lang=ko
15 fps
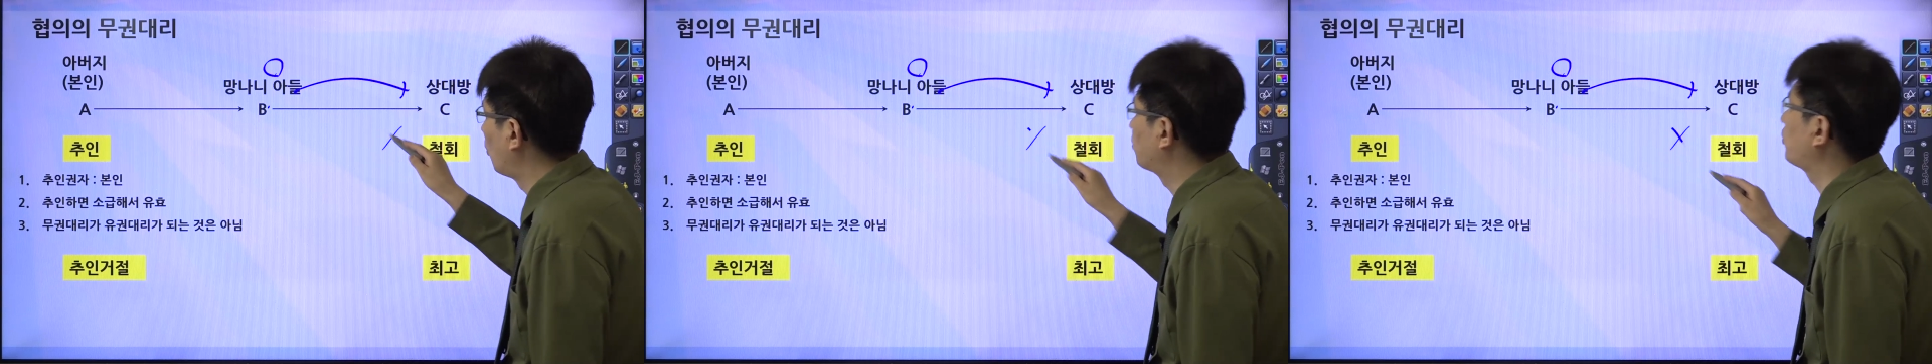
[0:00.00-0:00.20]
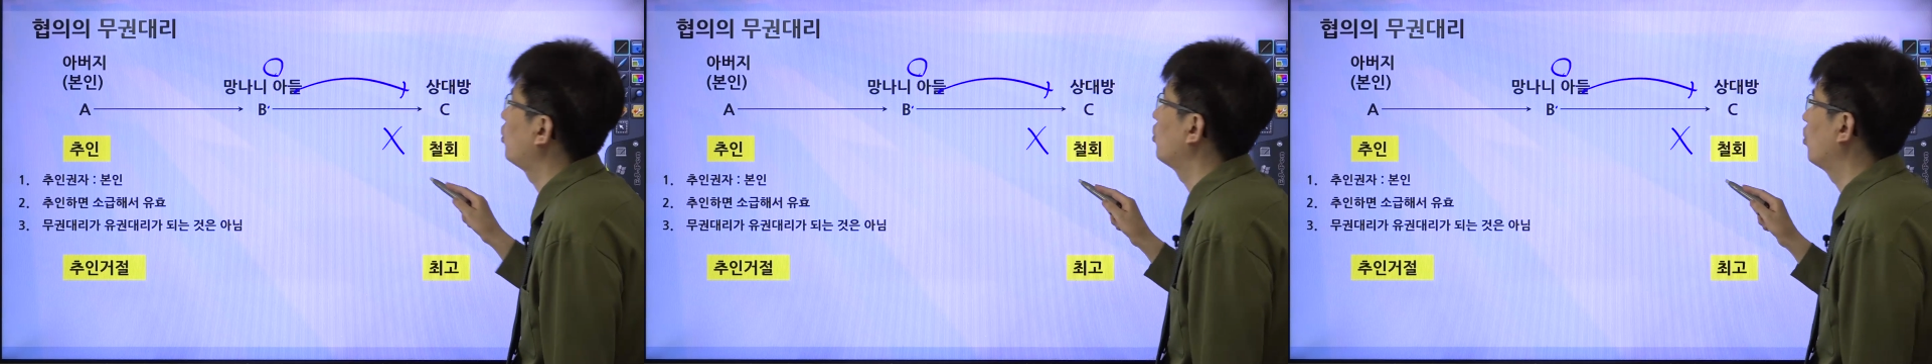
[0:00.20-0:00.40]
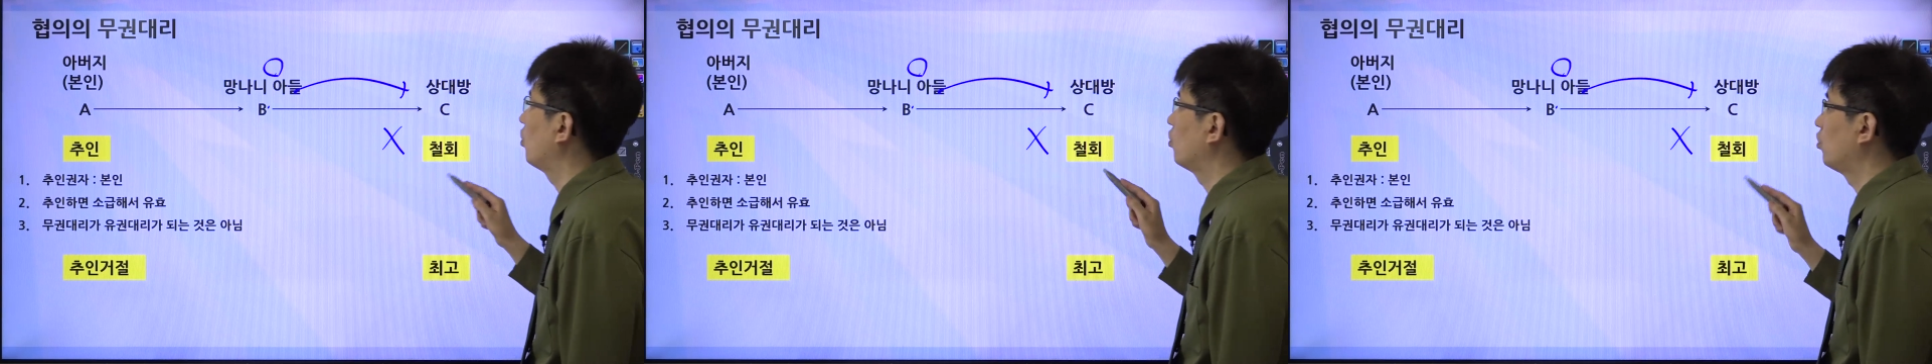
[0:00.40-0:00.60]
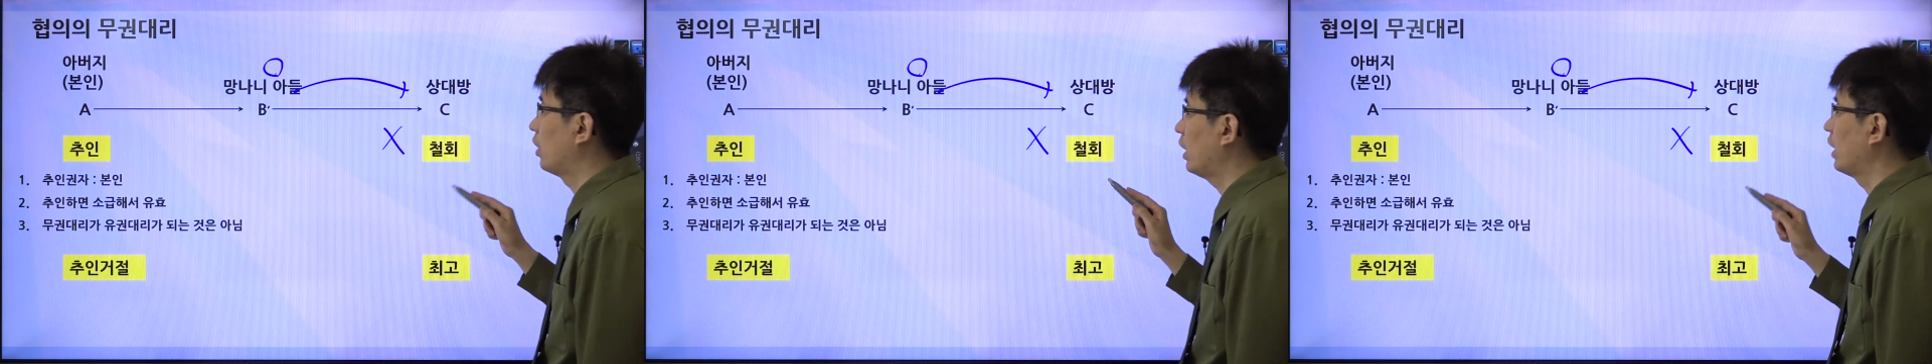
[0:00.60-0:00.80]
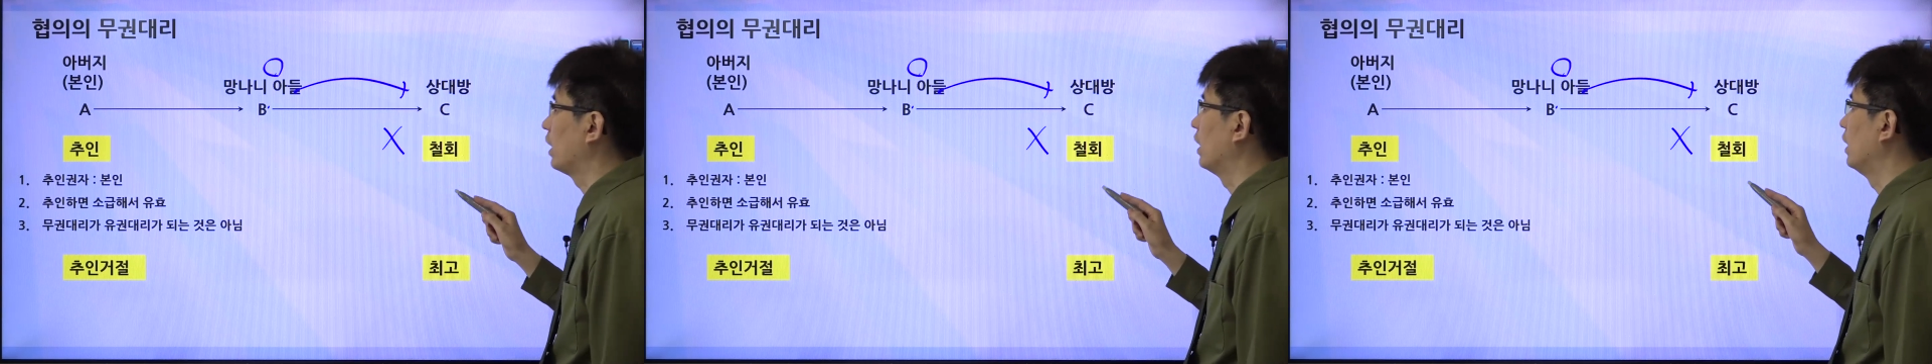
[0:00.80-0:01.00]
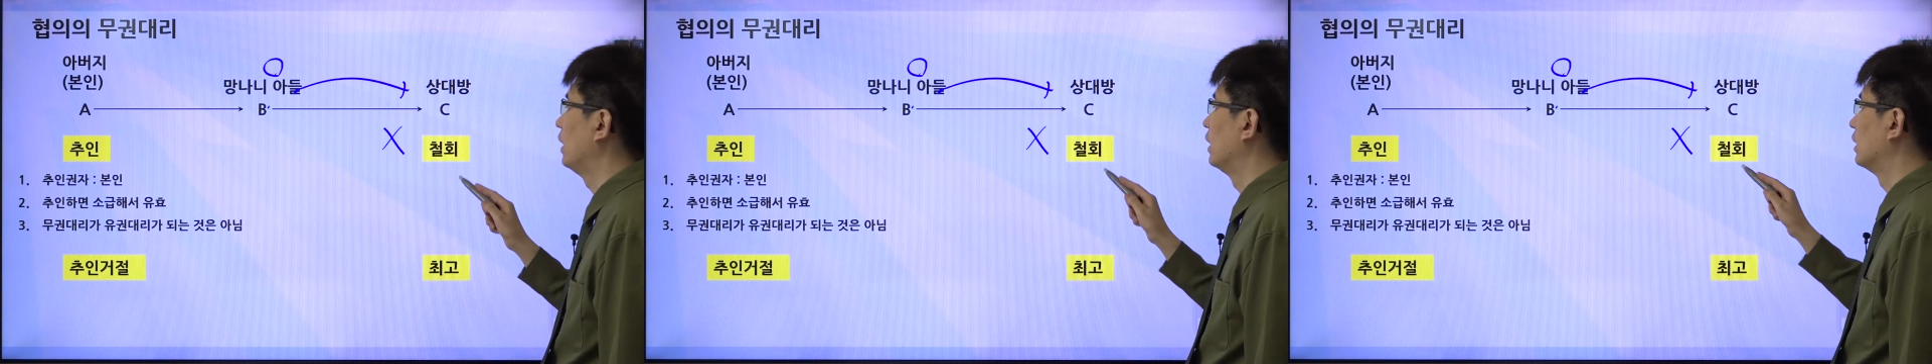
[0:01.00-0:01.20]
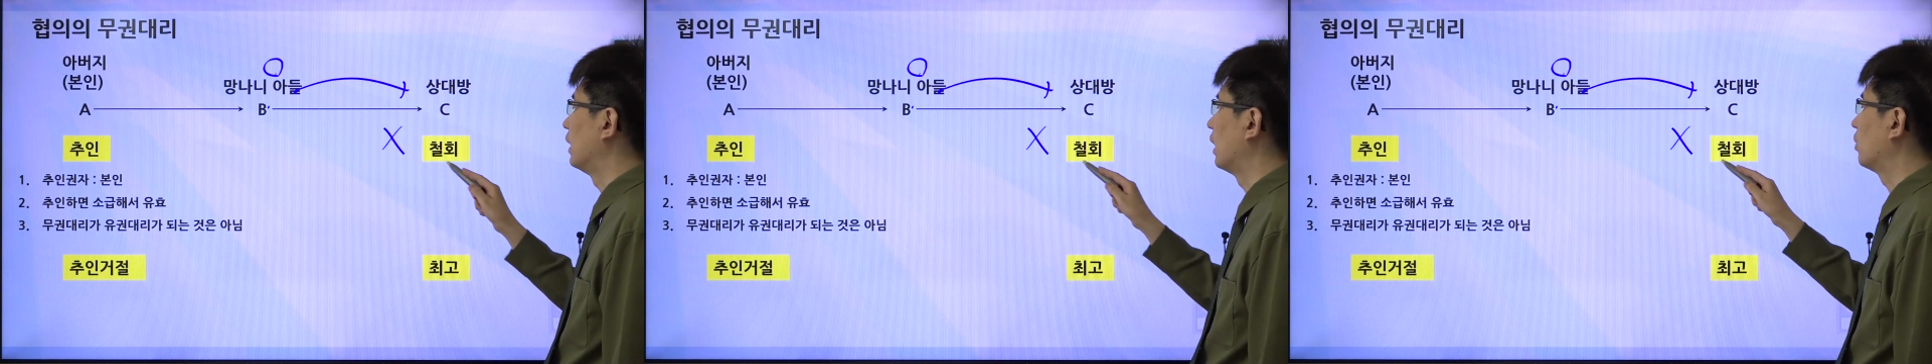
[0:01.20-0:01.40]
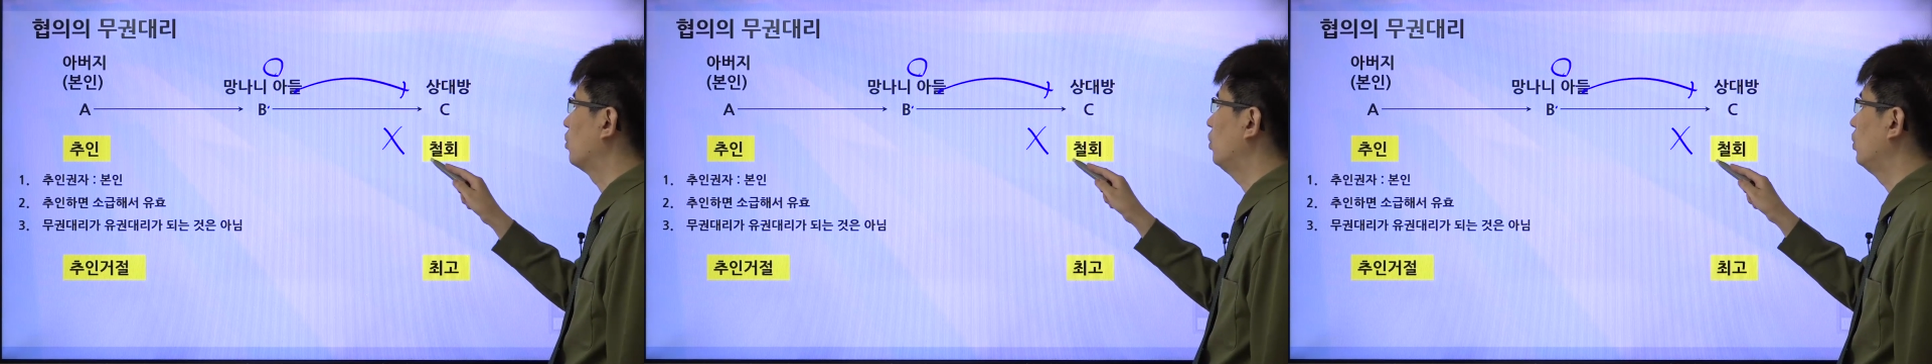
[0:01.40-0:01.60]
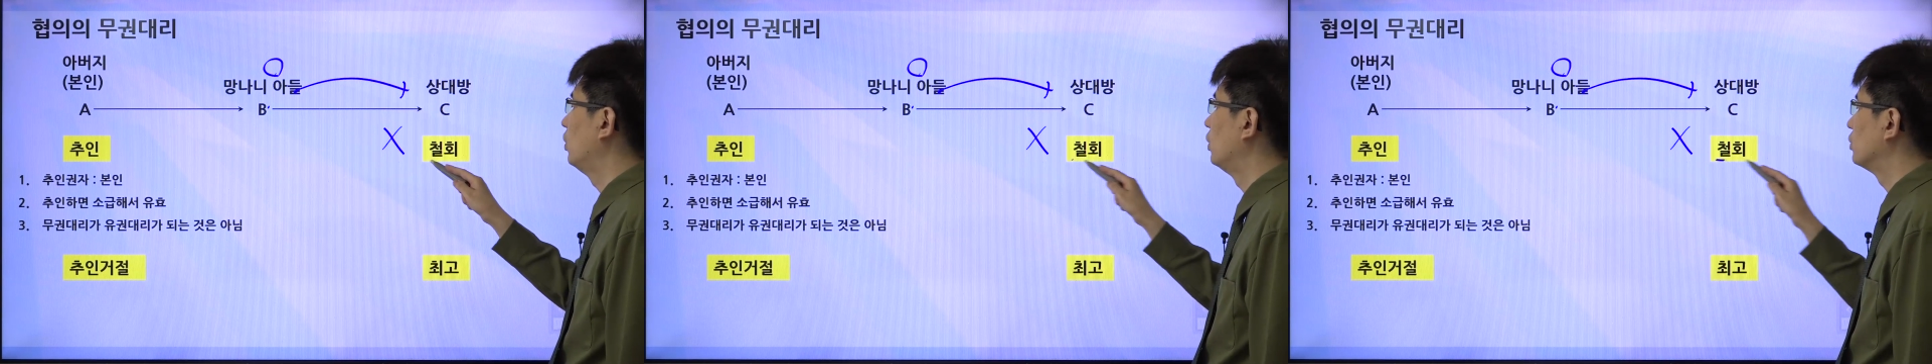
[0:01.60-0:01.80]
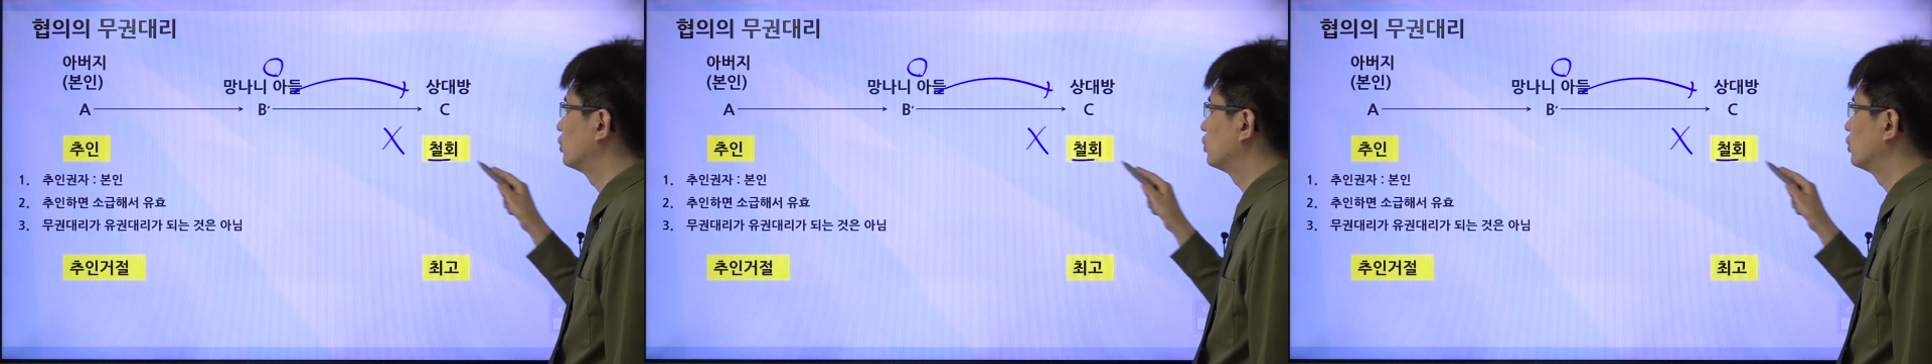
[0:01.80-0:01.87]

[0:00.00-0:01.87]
없던 걸로 해 라고